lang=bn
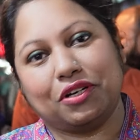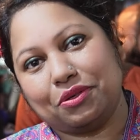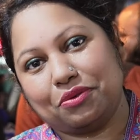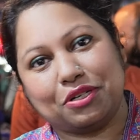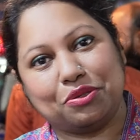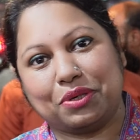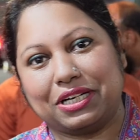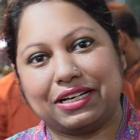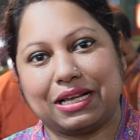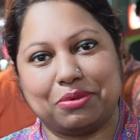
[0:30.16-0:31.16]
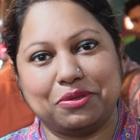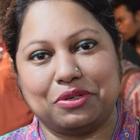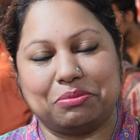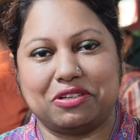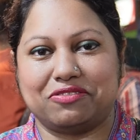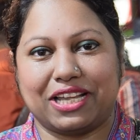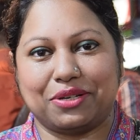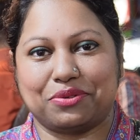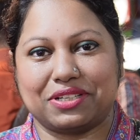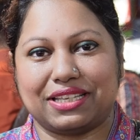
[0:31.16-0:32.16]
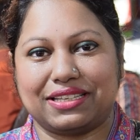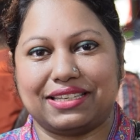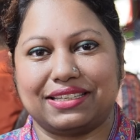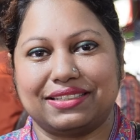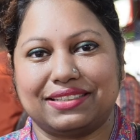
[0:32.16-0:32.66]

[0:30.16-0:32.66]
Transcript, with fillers: চলেন ওনার দোকানের খাবারগুলো আমরা ট্রাই করে দেখি